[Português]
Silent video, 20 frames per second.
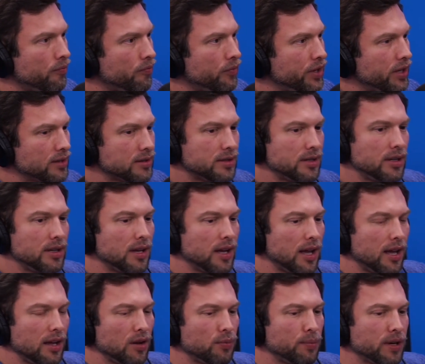E assim, é
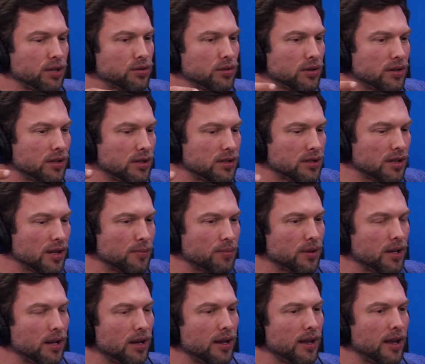impressionante, né?
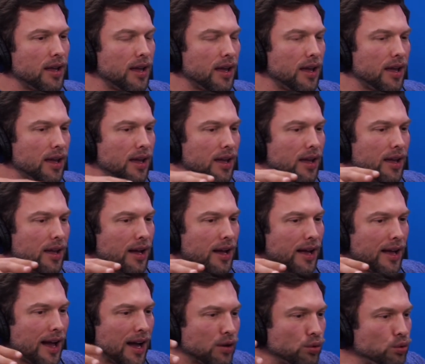Porque é, é, é,
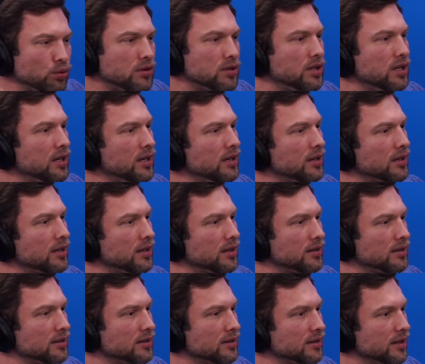aglutina
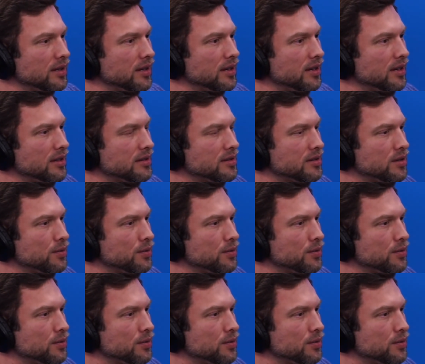né? esse